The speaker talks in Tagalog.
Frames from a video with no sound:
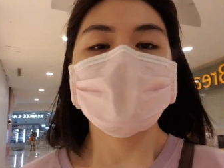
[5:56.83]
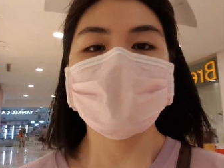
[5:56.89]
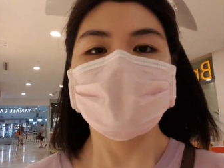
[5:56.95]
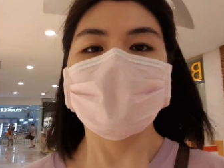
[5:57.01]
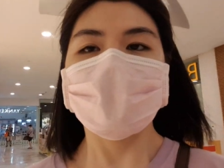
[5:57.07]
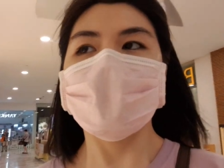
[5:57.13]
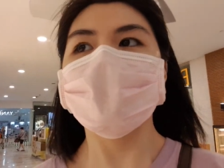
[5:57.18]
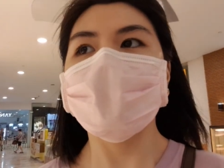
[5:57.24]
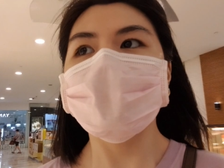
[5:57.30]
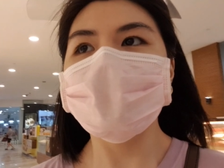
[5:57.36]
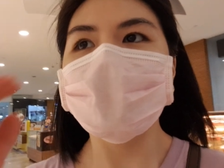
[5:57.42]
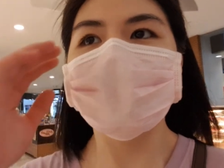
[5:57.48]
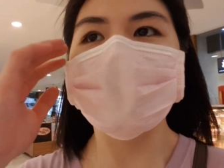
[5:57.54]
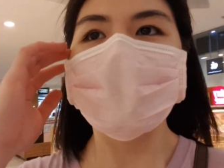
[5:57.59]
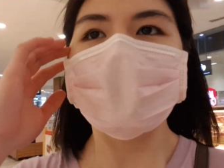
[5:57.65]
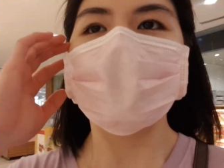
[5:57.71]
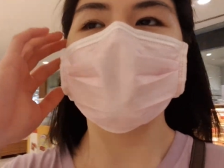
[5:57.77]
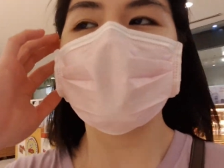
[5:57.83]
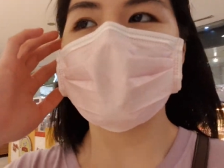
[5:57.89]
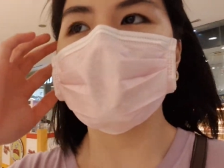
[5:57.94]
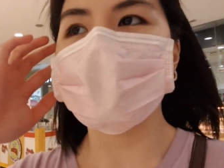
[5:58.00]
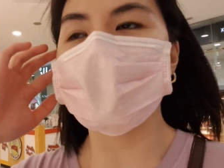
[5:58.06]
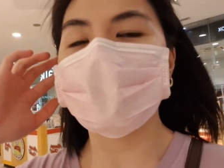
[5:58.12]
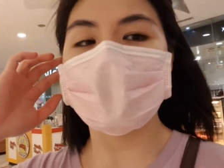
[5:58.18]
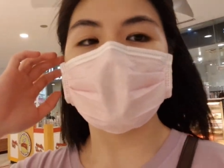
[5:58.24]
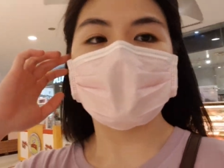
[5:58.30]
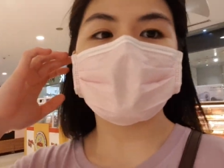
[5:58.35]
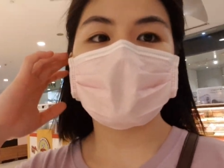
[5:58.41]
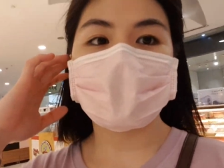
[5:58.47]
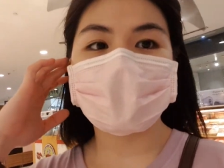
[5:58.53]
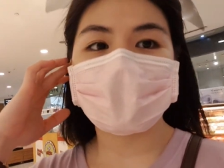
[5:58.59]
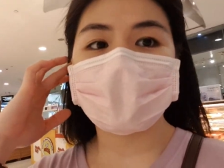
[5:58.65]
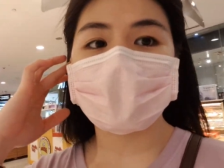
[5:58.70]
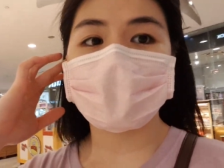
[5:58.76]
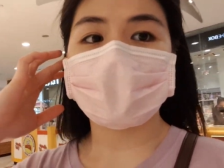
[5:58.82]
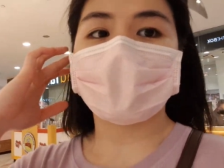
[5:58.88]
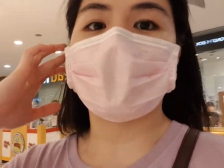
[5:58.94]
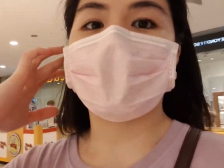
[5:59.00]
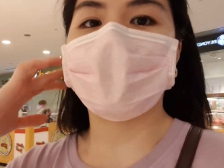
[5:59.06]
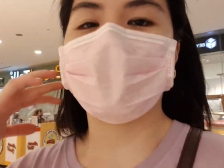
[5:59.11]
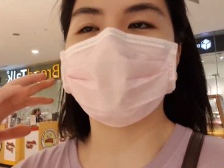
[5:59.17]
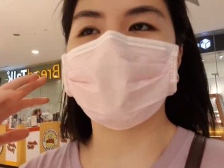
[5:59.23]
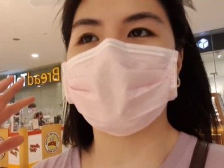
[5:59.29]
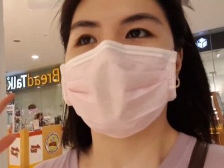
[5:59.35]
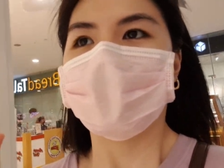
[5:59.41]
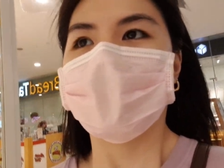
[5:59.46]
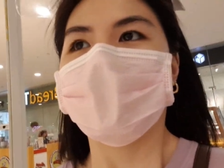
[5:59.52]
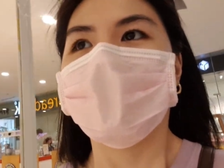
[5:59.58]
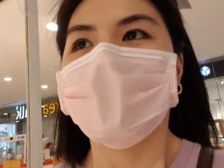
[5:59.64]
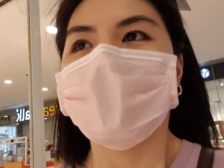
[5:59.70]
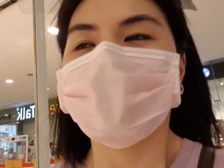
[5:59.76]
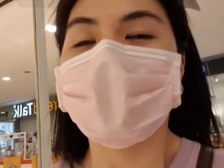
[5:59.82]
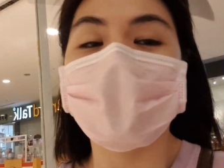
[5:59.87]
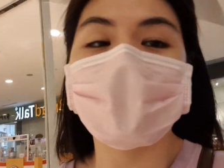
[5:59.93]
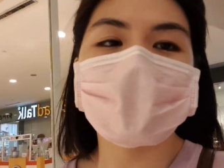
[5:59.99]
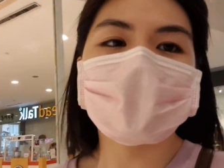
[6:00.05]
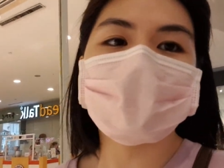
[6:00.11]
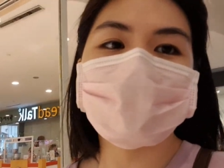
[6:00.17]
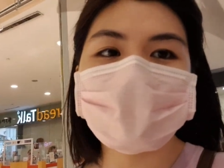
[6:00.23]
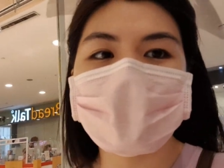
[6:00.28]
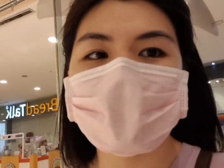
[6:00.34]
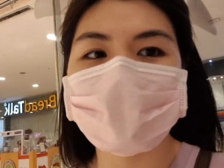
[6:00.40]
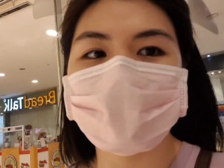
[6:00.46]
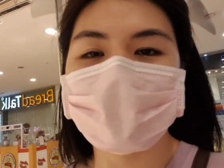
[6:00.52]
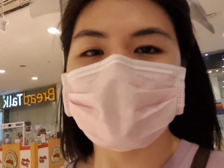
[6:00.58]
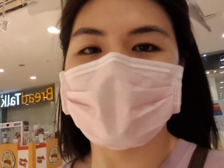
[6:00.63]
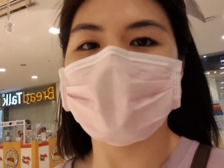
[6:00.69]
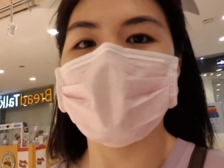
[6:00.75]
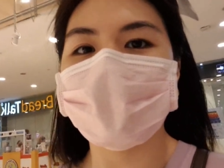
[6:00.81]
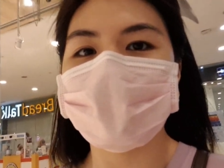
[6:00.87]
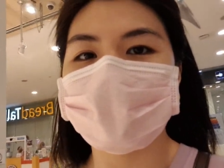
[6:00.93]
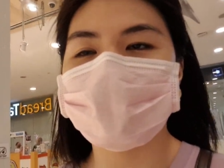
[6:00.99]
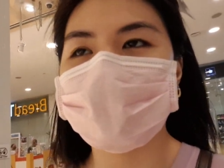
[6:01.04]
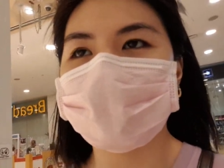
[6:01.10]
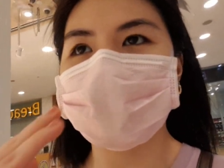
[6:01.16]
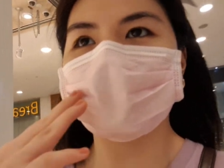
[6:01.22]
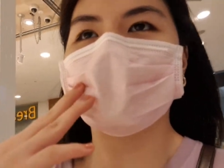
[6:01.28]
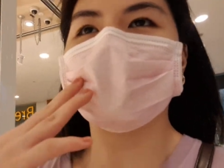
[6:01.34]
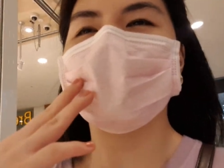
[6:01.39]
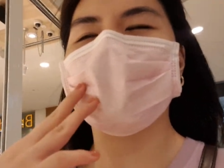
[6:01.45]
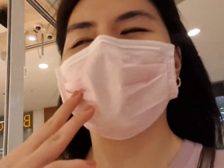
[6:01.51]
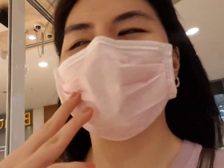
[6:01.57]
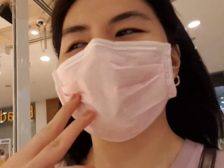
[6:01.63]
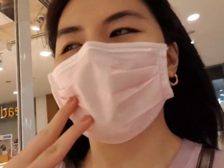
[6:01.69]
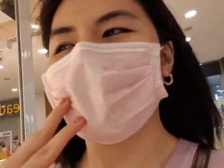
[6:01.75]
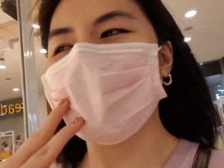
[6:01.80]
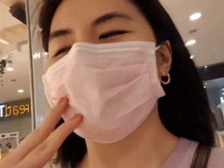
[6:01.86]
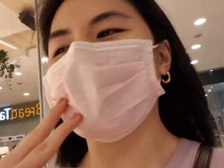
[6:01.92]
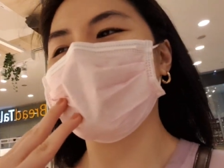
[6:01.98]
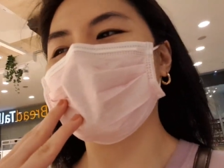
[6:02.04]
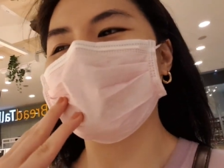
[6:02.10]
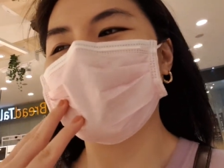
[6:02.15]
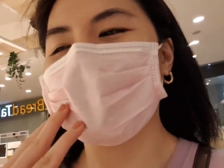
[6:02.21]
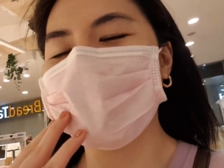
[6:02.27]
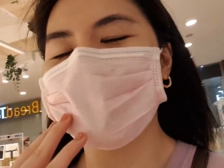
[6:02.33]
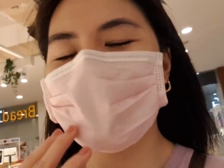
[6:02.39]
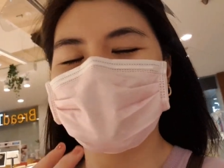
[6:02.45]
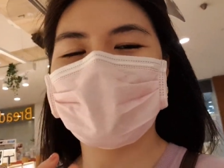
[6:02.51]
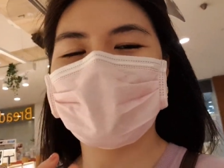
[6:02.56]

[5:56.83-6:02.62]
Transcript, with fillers: So guys, nandito tayo ngayon sa may Lucky Chinatown. Babalikan ko na lang mamaya yung shoes kasi ang tagal mag-reply ng